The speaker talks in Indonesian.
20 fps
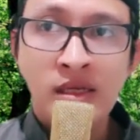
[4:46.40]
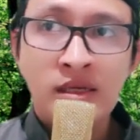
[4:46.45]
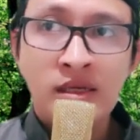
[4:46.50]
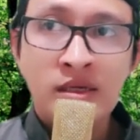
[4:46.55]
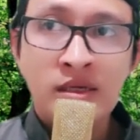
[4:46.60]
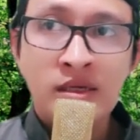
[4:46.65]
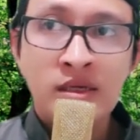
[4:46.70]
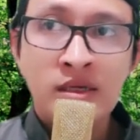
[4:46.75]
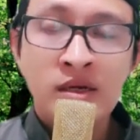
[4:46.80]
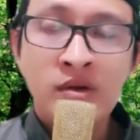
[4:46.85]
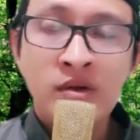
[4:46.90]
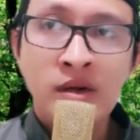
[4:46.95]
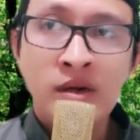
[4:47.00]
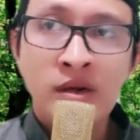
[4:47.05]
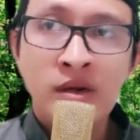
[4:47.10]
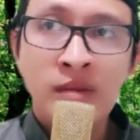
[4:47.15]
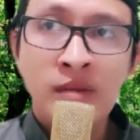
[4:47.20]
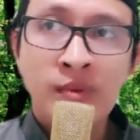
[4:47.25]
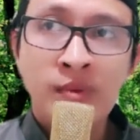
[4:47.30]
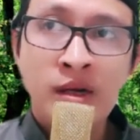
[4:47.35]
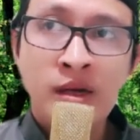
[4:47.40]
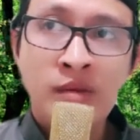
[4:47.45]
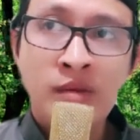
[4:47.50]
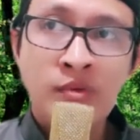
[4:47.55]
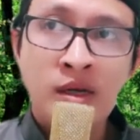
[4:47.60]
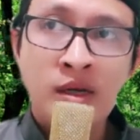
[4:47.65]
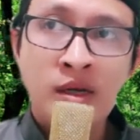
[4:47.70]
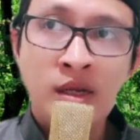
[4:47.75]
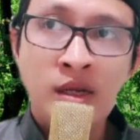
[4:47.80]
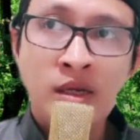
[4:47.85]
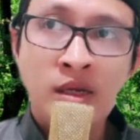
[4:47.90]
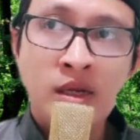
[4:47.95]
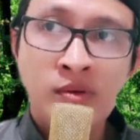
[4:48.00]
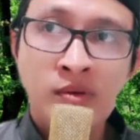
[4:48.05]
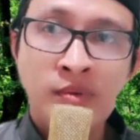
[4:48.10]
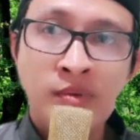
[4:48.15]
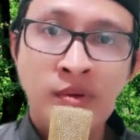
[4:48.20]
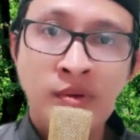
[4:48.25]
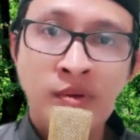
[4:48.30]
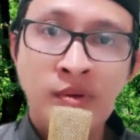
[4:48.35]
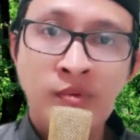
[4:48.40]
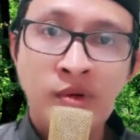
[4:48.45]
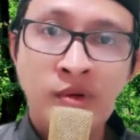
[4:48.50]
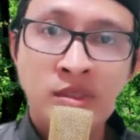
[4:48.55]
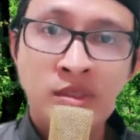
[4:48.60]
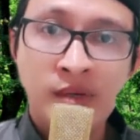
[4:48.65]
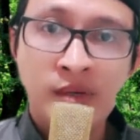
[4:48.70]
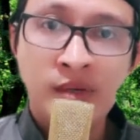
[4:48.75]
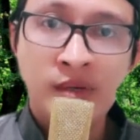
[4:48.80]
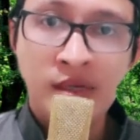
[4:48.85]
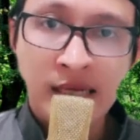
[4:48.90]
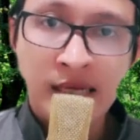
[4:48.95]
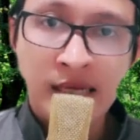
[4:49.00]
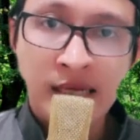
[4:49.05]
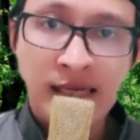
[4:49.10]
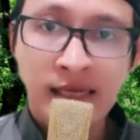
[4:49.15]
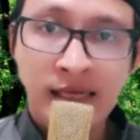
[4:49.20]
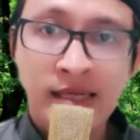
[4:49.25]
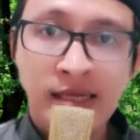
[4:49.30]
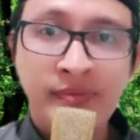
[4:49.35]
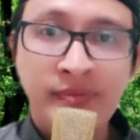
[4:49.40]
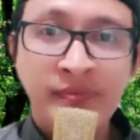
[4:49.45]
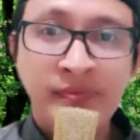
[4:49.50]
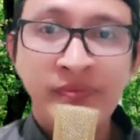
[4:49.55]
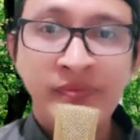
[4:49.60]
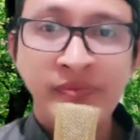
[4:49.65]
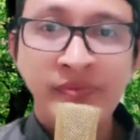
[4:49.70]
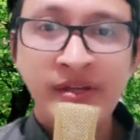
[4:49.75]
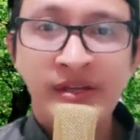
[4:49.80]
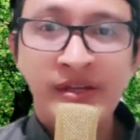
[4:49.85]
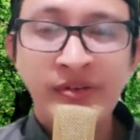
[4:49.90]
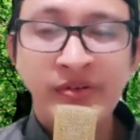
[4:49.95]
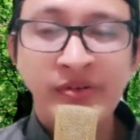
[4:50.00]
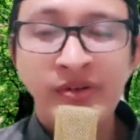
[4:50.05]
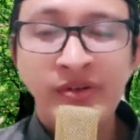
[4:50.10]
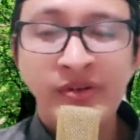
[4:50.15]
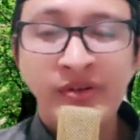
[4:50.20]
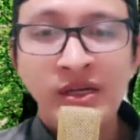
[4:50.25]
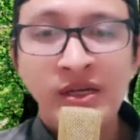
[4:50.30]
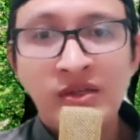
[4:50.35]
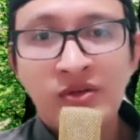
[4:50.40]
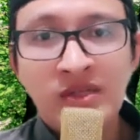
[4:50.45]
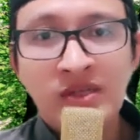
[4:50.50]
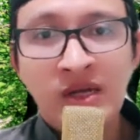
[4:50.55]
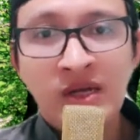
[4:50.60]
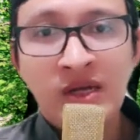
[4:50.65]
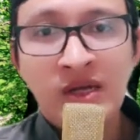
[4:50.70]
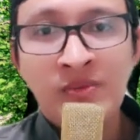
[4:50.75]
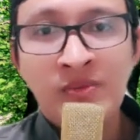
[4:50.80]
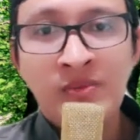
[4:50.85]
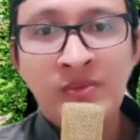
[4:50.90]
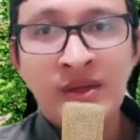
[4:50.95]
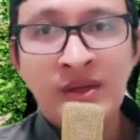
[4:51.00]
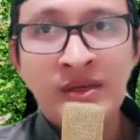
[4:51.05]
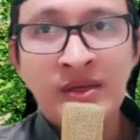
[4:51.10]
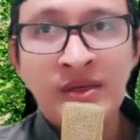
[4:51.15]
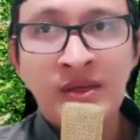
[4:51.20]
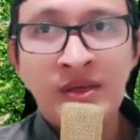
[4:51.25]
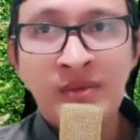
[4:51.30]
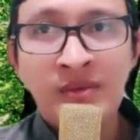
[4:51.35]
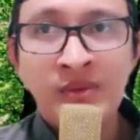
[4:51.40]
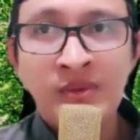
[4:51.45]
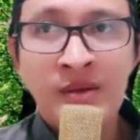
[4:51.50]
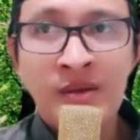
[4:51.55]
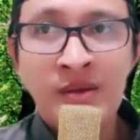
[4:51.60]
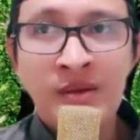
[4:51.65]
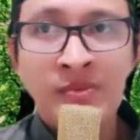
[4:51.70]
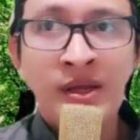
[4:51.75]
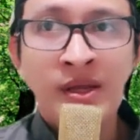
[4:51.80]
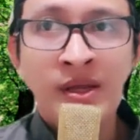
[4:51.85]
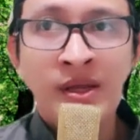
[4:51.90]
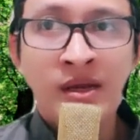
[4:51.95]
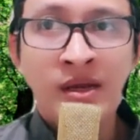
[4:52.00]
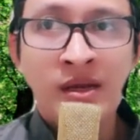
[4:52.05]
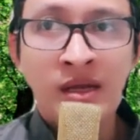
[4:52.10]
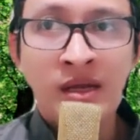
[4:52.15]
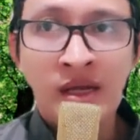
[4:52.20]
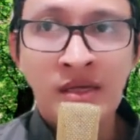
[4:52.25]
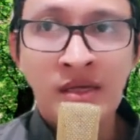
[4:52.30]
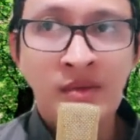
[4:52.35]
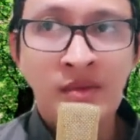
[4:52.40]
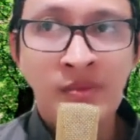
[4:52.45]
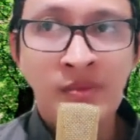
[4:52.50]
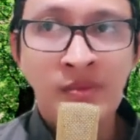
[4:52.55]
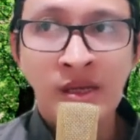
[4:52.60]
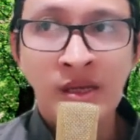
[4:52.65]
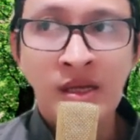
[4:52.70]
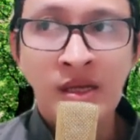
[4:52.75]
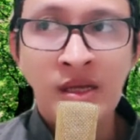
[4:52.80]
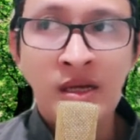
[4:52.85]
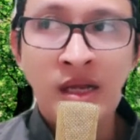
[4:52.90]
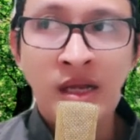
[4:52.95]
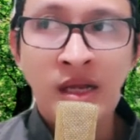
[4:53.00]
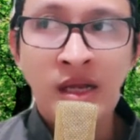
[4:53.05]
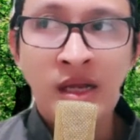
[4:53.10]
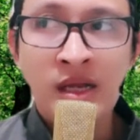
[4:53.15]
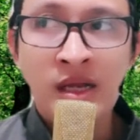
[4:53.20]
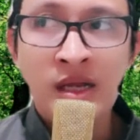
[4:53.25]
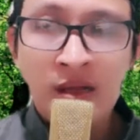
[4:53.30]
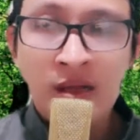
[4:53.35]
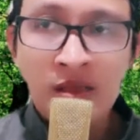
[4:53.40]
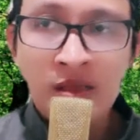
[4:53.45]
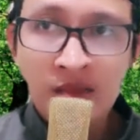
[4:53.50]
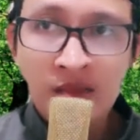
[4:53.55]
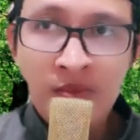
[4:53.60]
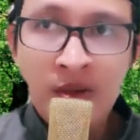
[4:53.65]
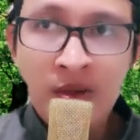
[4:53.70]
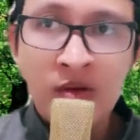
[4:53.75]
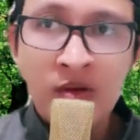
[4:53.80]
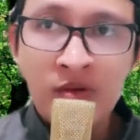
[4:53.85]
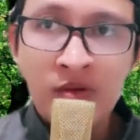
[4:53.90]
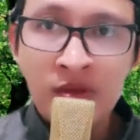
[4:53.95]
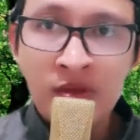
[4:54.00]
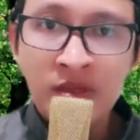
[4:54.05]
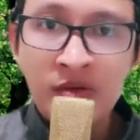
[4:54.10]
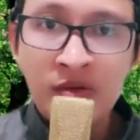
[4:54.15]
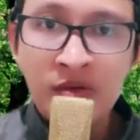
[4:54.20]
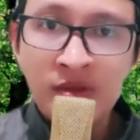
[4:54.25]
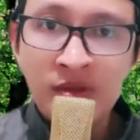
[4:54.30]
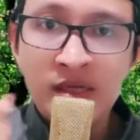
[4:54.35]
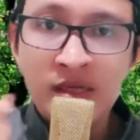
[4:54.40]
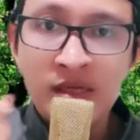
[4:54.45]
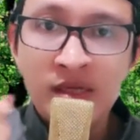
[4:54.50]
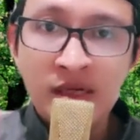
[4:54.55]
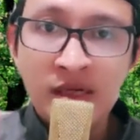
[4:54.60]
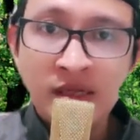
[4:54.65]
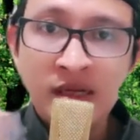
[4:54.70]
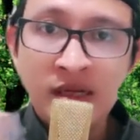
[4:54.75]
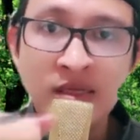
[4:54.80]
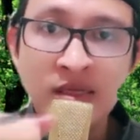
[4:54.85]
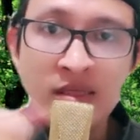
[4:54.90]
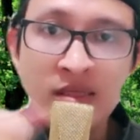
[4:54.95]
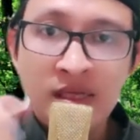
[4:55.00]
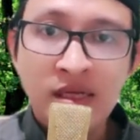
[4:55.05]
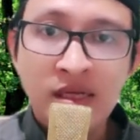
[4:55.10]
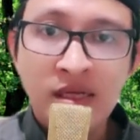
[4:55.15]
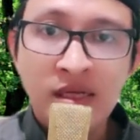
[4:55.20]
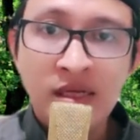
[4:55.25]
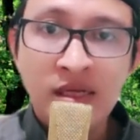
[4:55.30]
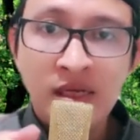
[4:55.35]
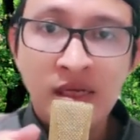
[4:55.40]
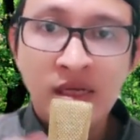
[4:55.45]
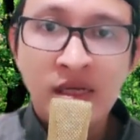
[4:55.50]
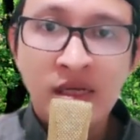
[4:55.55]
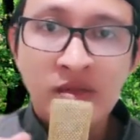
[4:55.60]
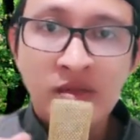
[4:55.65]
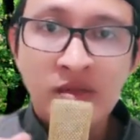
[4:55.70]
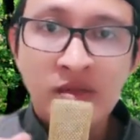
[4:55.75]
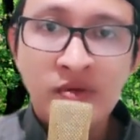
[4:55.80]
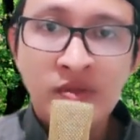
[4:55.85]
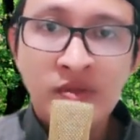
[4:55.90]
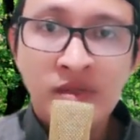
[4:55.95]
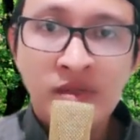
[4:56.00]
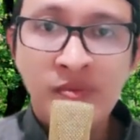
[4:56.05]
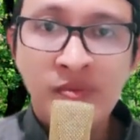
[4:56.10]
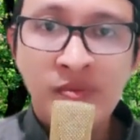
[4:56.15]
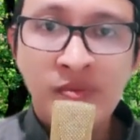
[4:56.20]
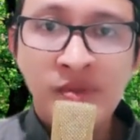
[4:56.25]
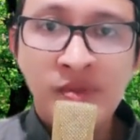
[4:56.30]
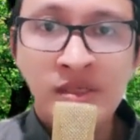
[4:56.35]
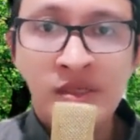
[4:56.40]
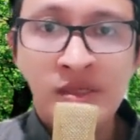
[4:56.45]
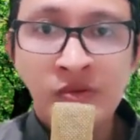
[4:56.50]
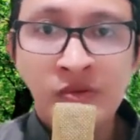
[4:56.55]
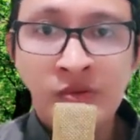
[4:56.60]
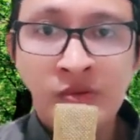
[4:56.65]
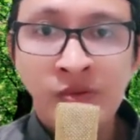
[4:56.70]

Kok kenapa kamu nggak nanya aku berbuat seperti ini?" gitu. Terus sahabat yang menyampaikan lagi ke sahabat yang lain, sama goncang-goncangin ranting, Terus abis itu